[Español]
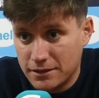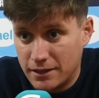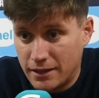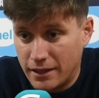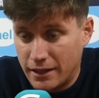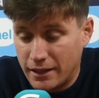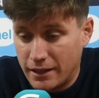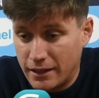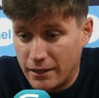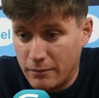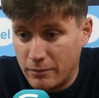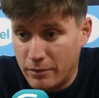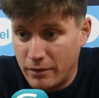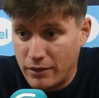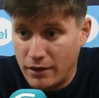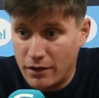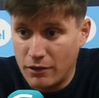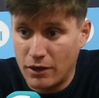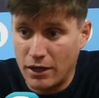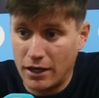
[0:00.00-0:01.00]
que
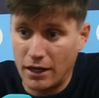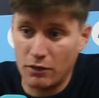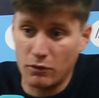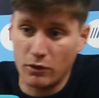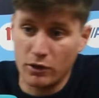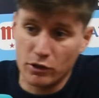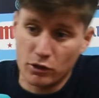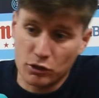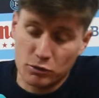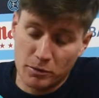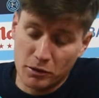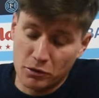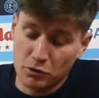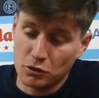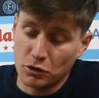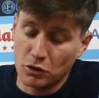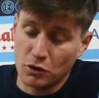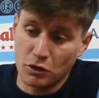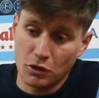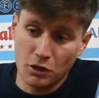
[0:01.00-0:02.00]
empezaron ganando ellos
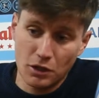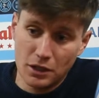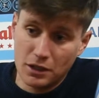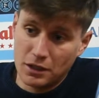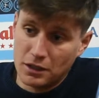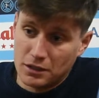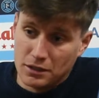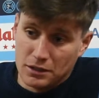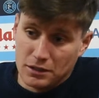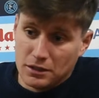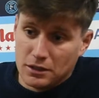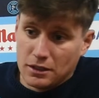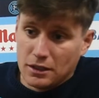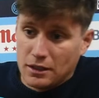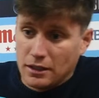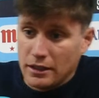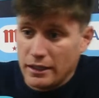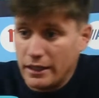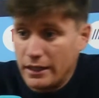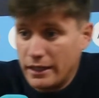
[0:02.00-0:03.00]
minuto 14